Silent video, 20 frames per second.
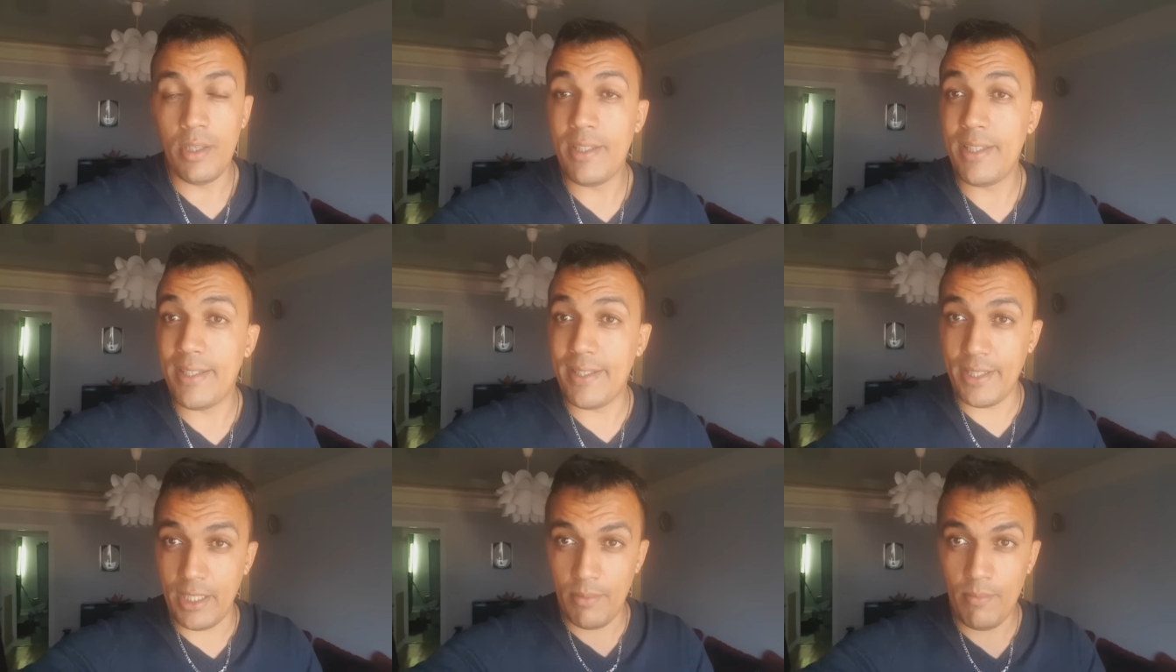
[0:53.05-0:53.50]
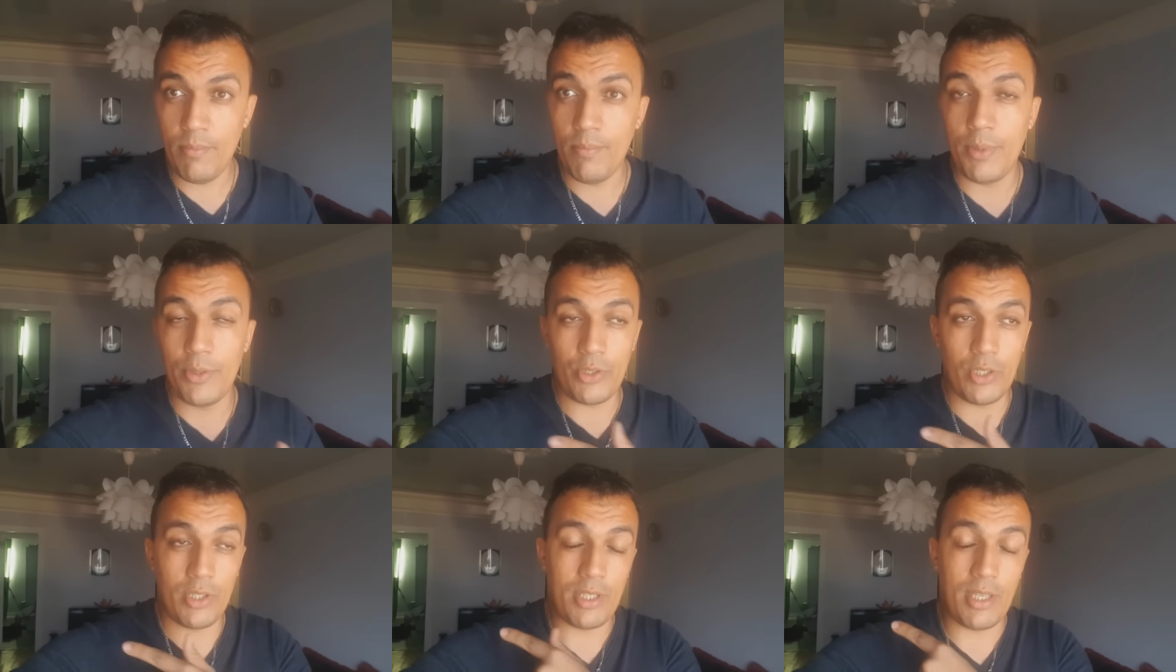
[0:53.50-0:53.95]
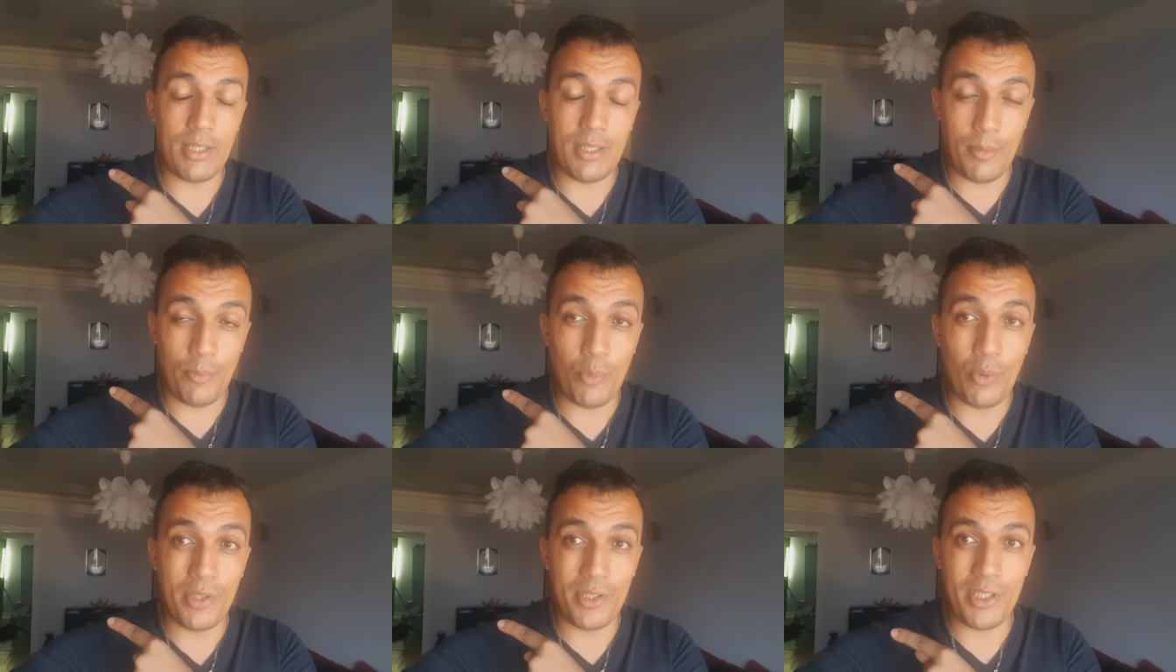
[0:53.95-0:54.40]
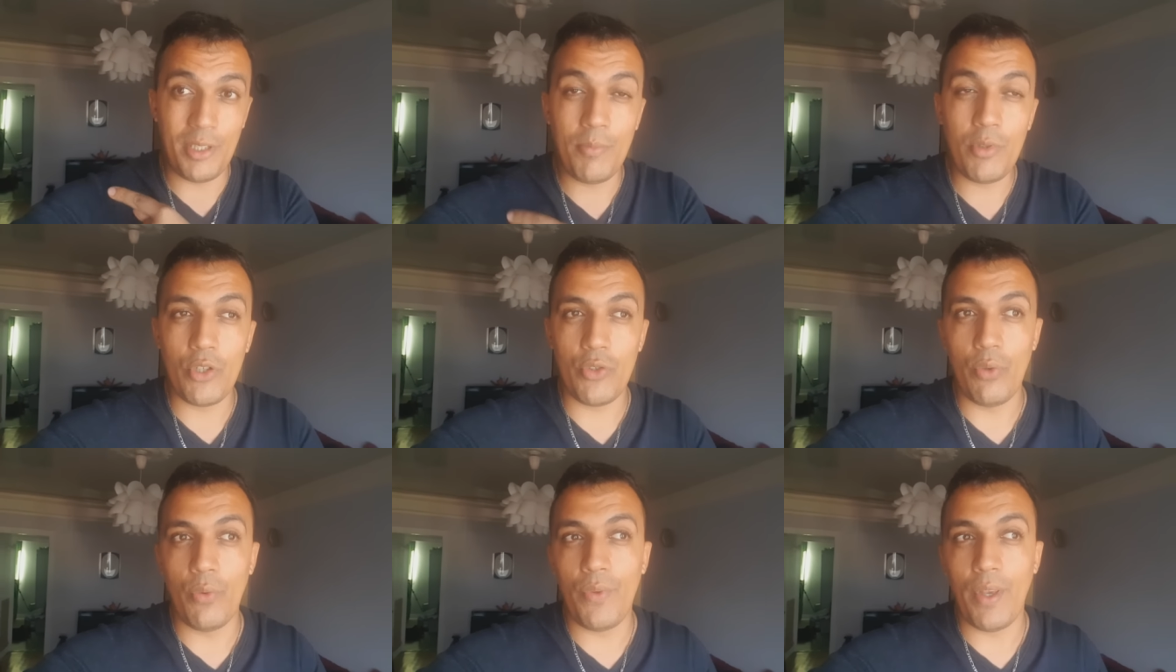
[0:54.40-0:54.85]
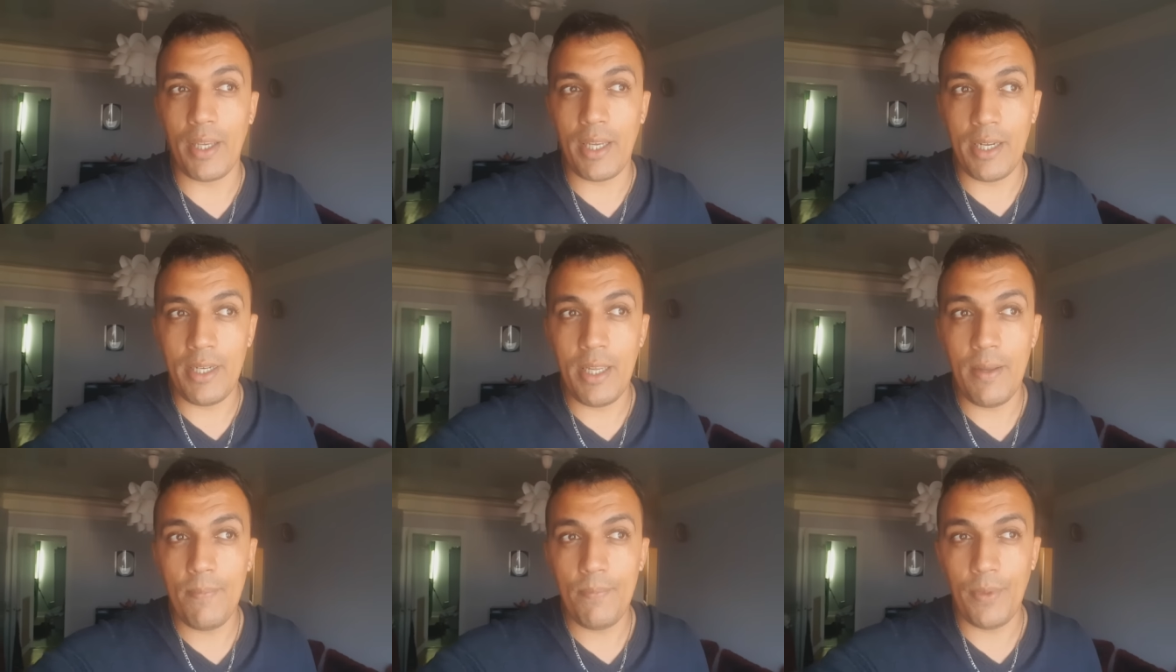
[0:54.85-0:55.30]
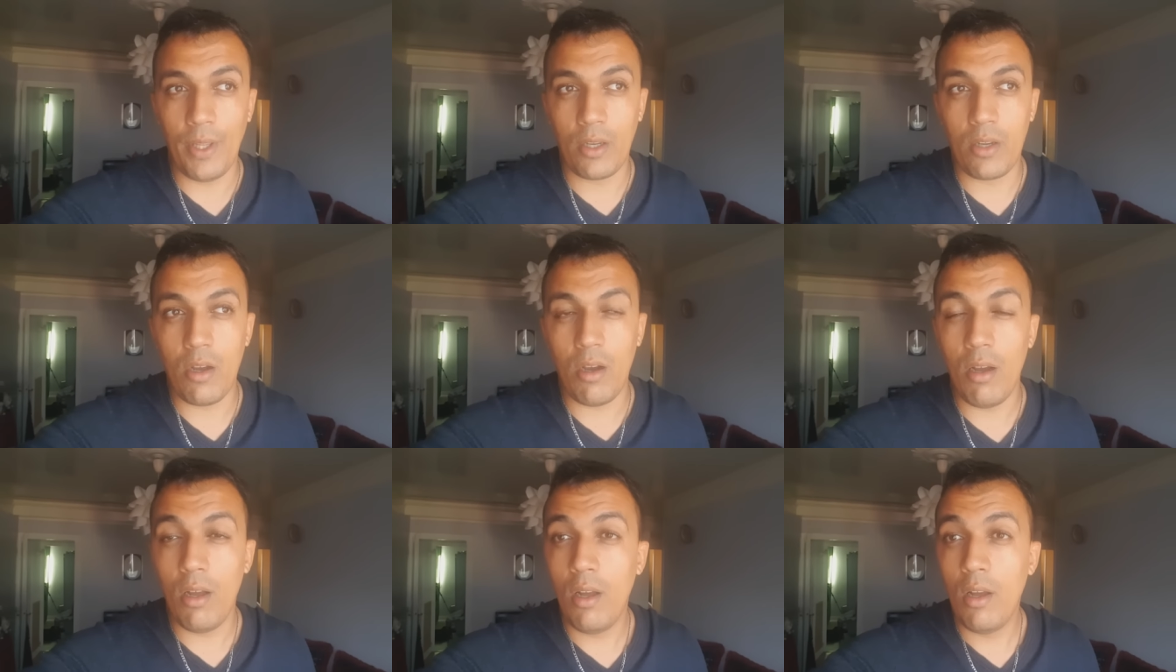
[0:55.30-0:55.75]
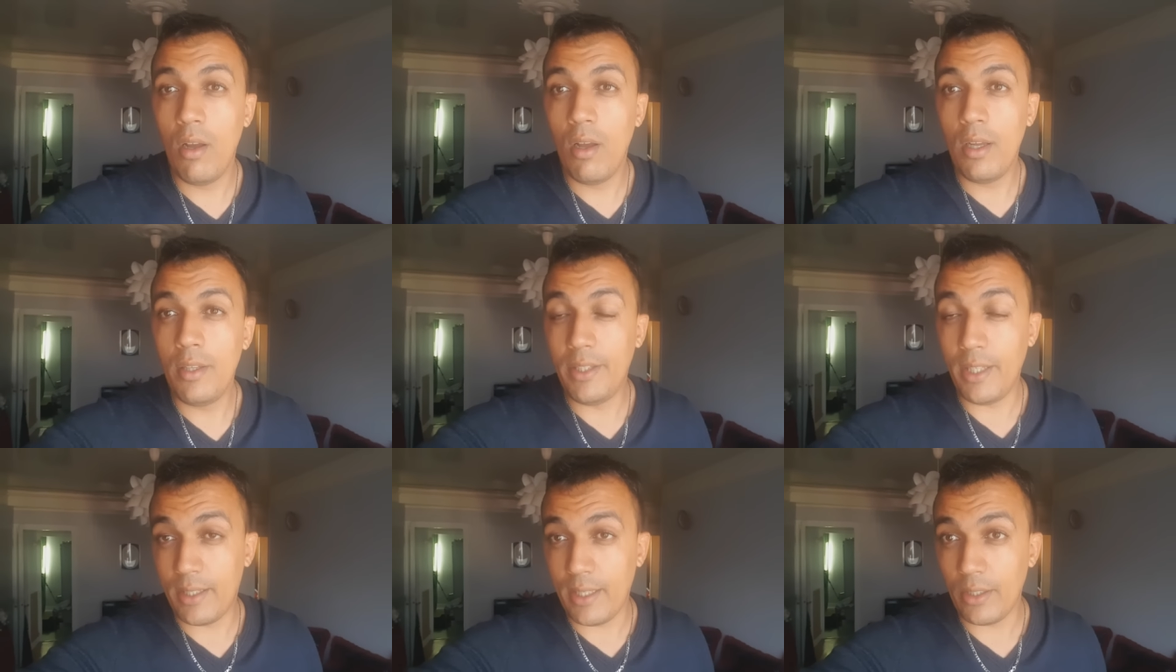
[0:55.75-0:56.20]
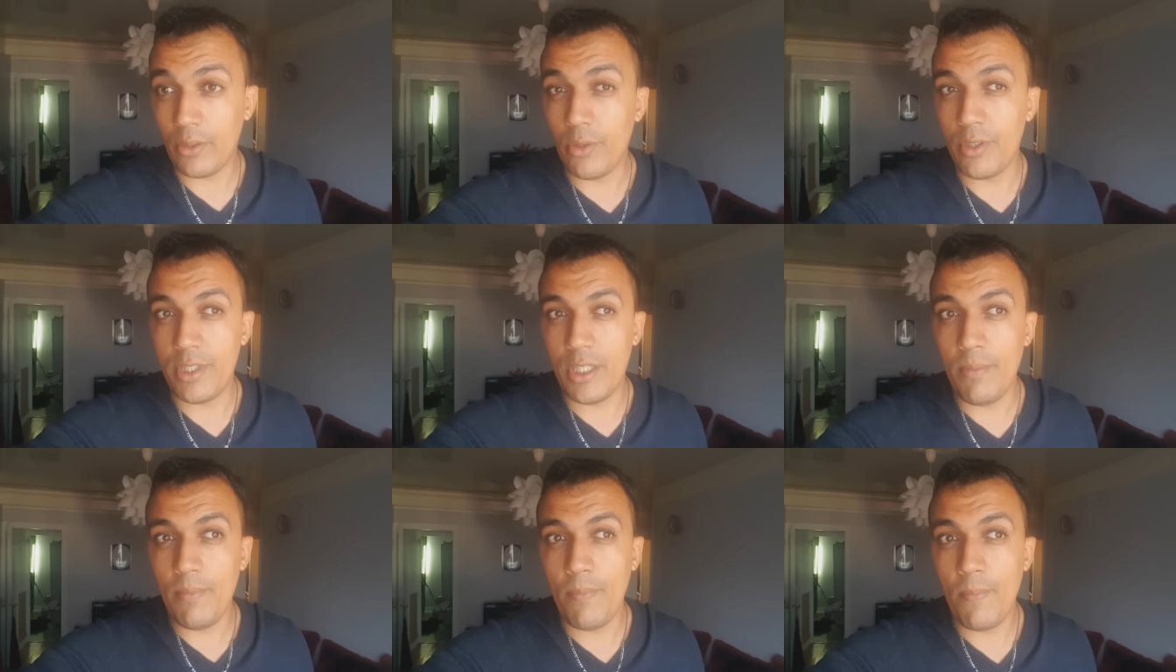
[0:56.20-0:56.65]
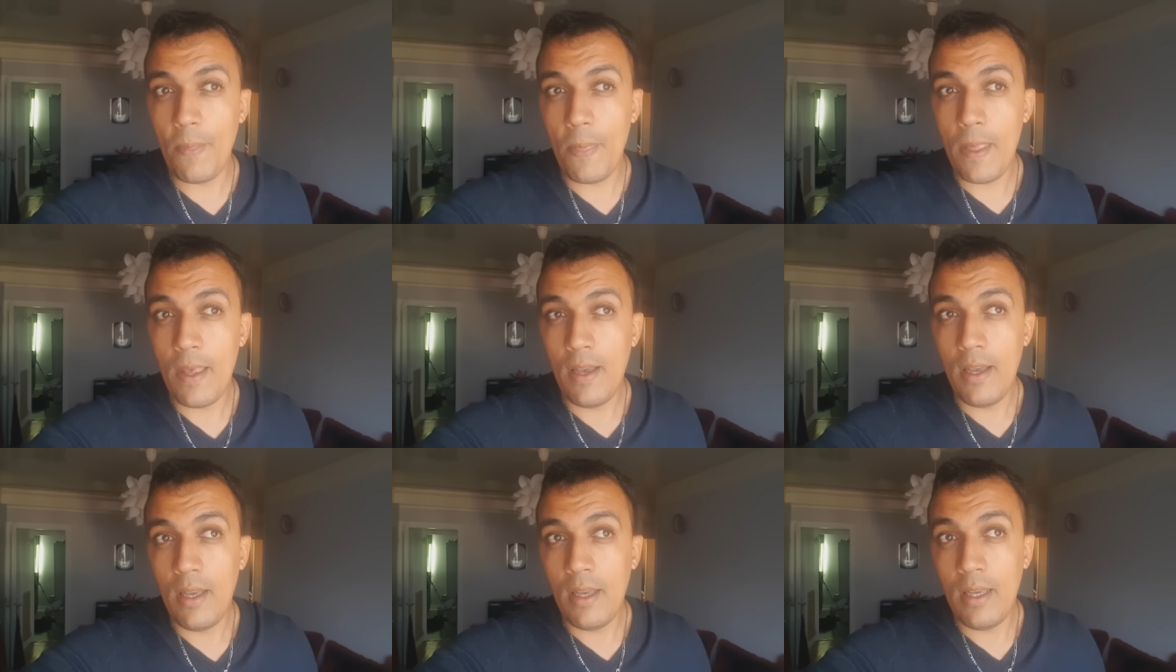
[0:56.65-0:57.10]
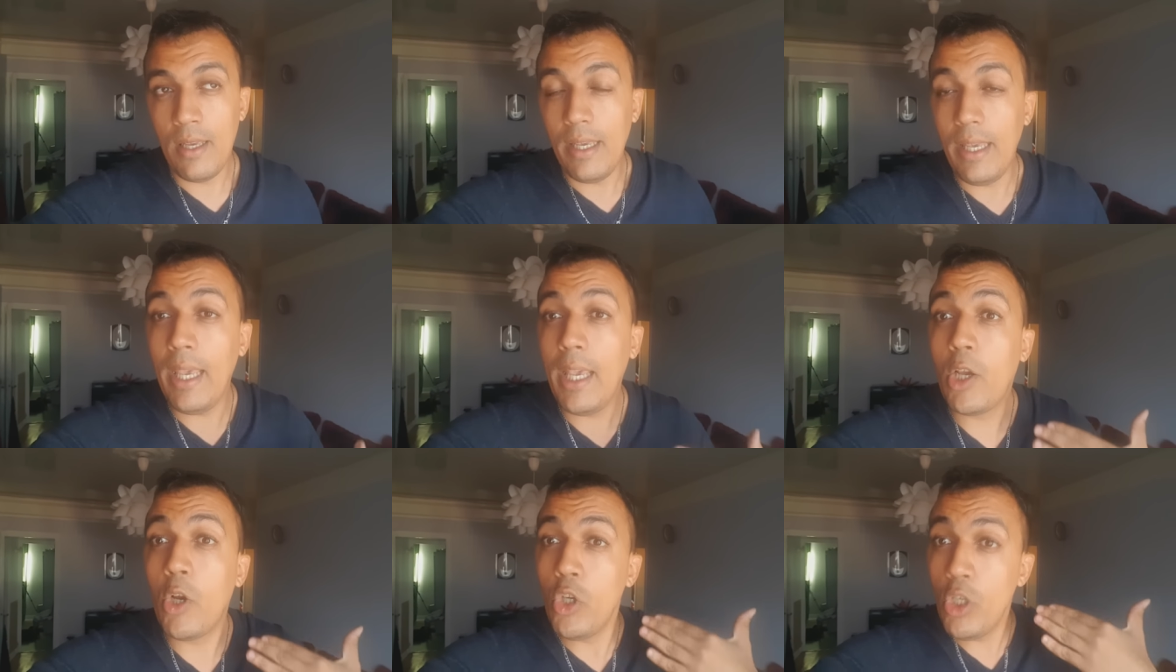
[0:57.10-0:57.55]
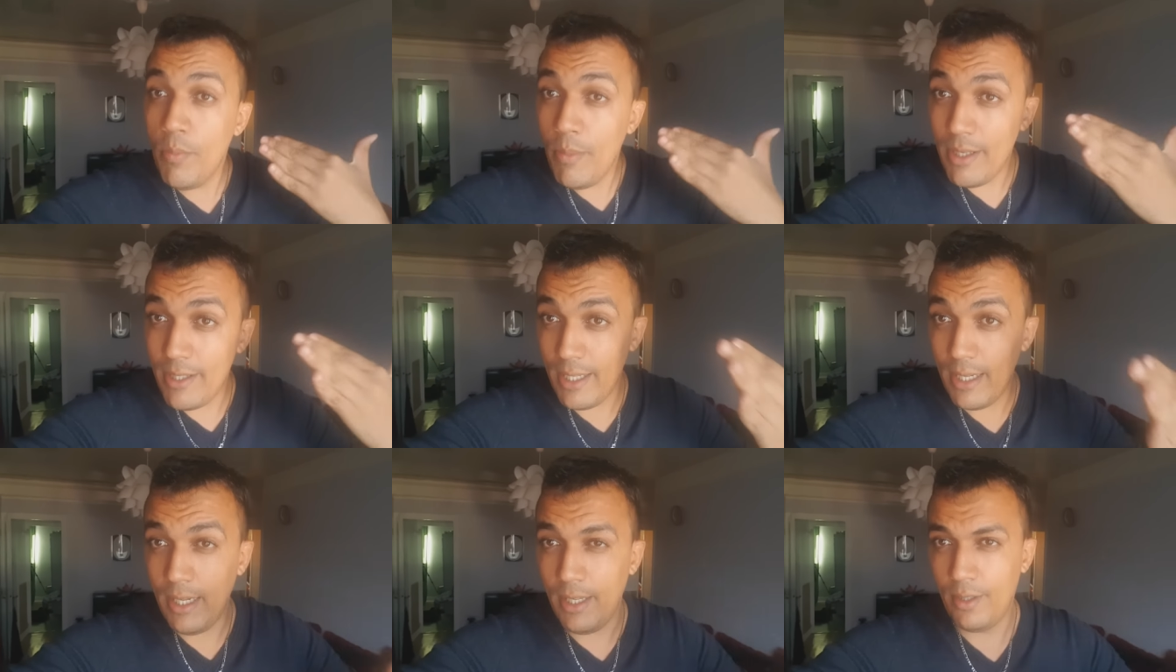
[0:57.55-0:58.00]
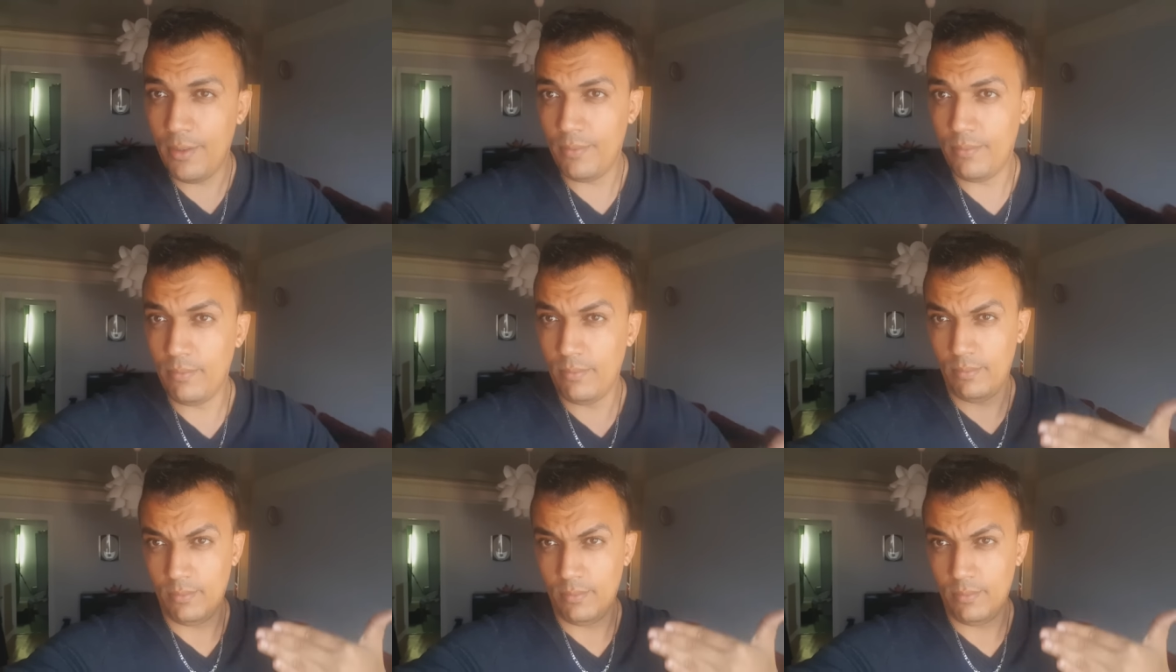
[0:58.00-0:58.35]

Steam, parce que ce sera des points Steam que je vais faire gagner, d'accord Des cartes Steam, économisez-les.